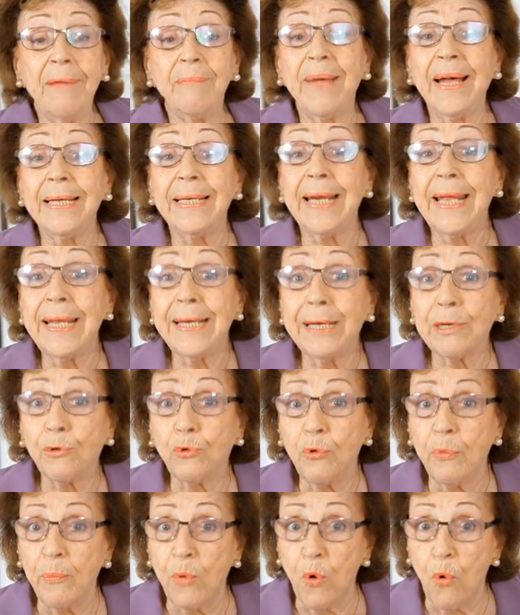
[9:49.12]
maneira
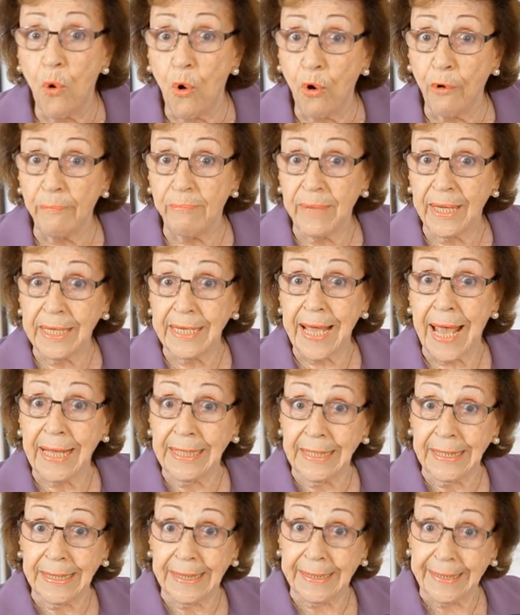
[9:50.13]
como o homem a
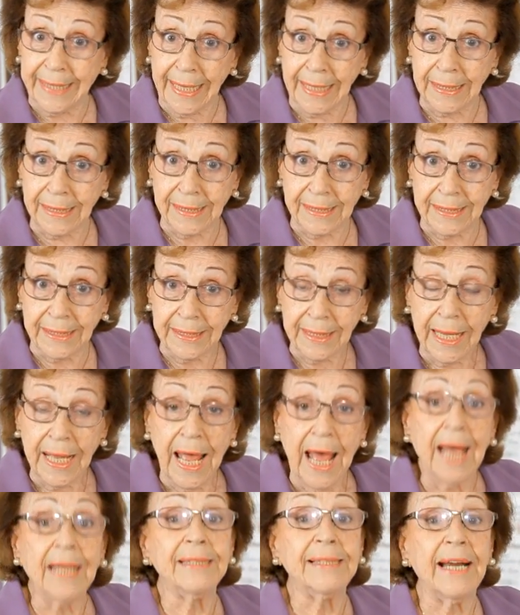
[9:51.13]
entende
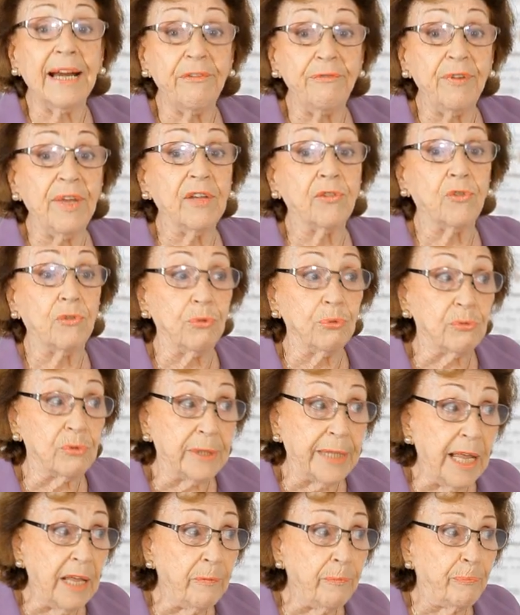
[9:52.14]
através do
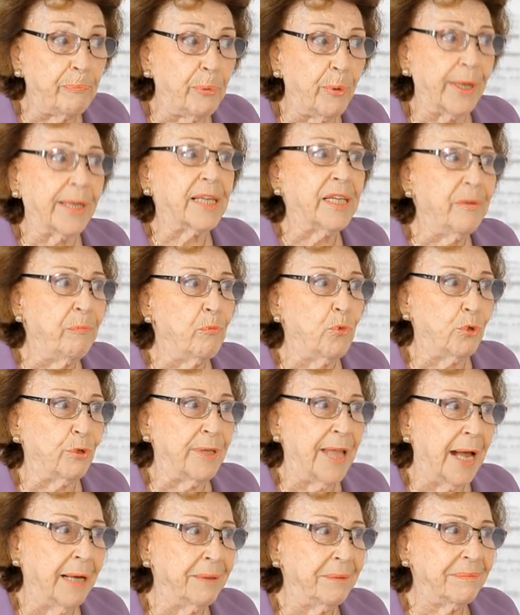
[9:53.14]
tempo é que
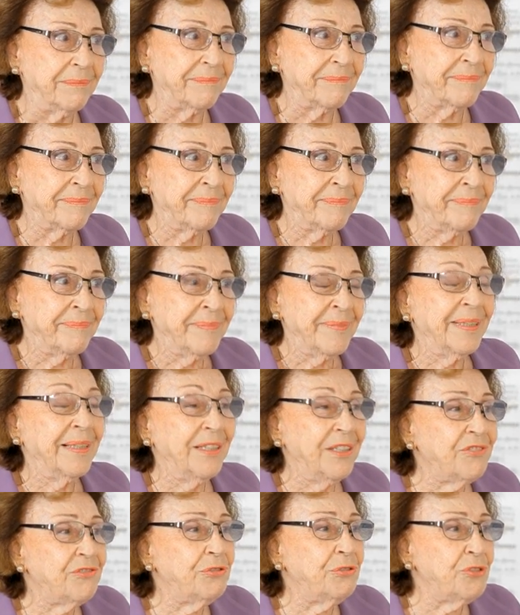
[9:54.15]
muda.
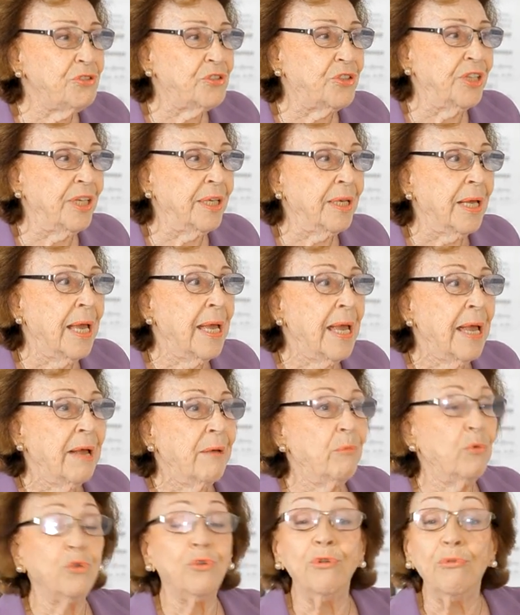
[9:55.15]
Isso sim,
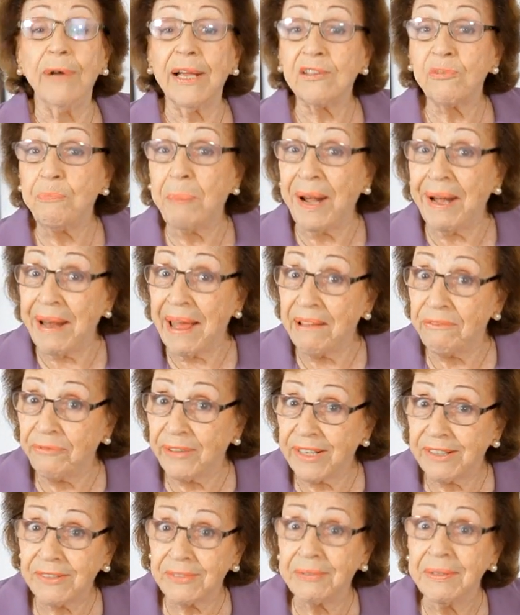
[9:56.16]
mudam as
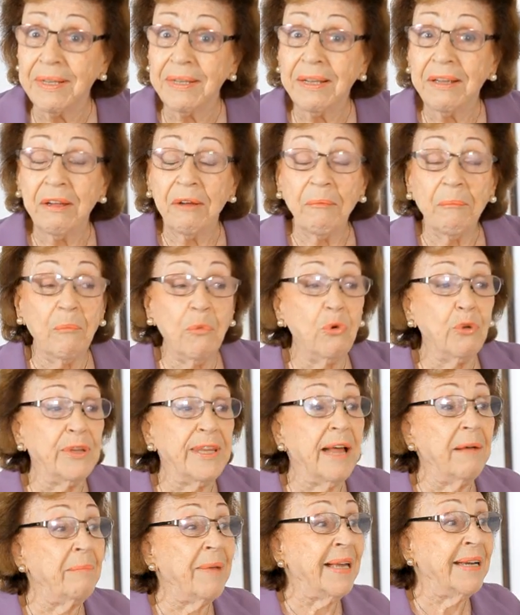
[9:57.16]
palavras,
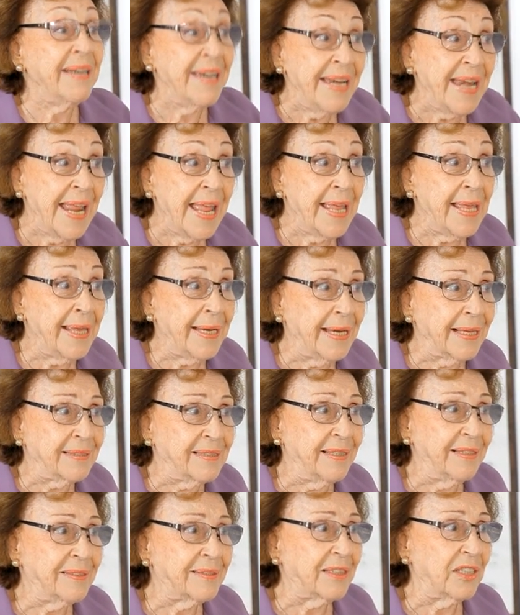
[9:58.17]
muda a maneira
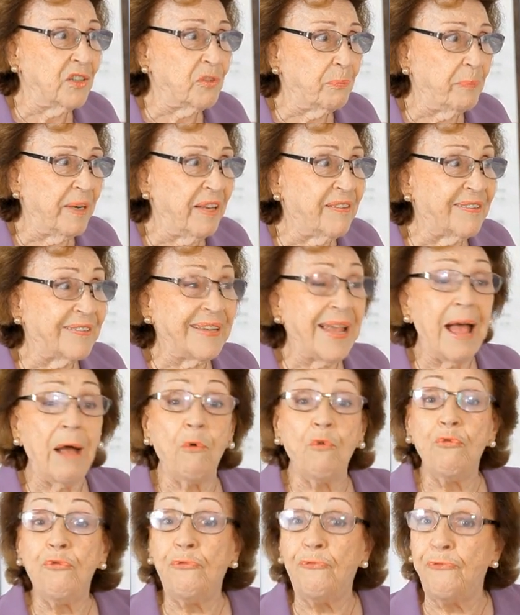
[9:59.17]
de se expressar,
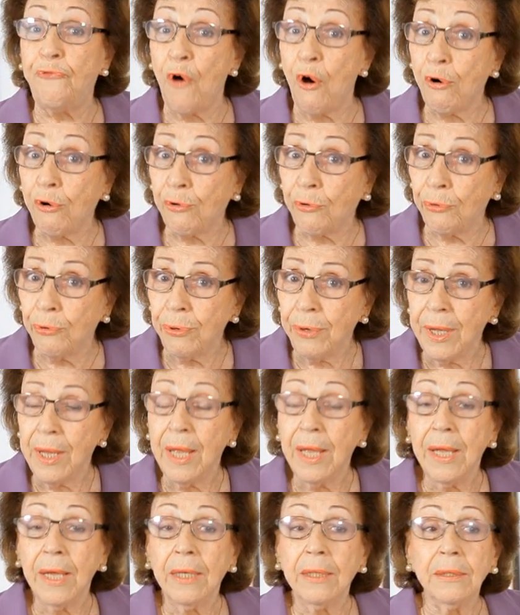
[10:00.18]
o foco.
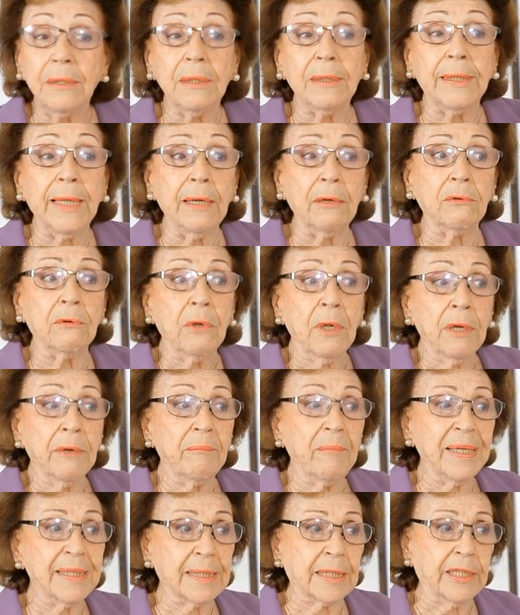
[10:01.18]
Então,
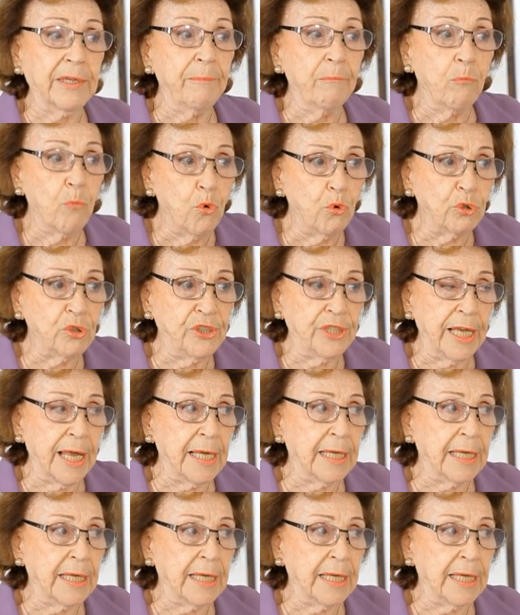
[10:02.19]
mas que mude a